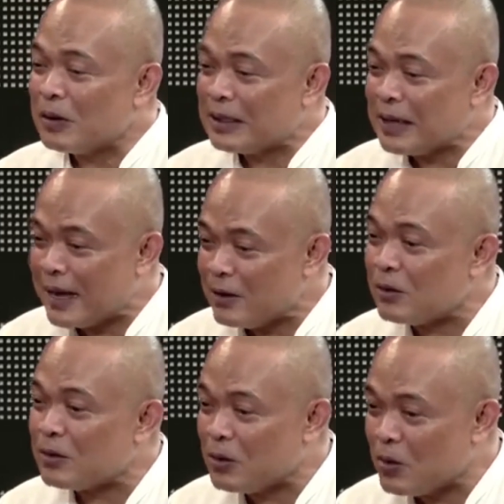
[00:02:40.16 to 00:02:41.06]
นายก
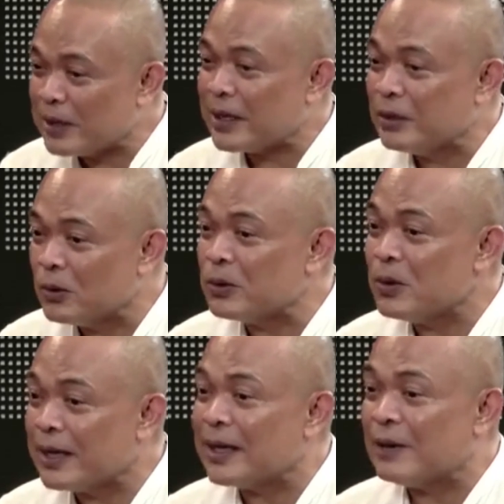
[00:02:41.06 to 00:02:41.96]
ควรจะอยู่ด้
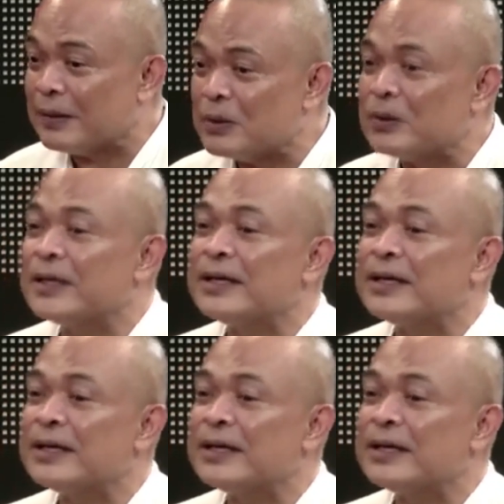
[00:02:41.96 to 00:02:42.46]
วยในวันพรุ่งนี้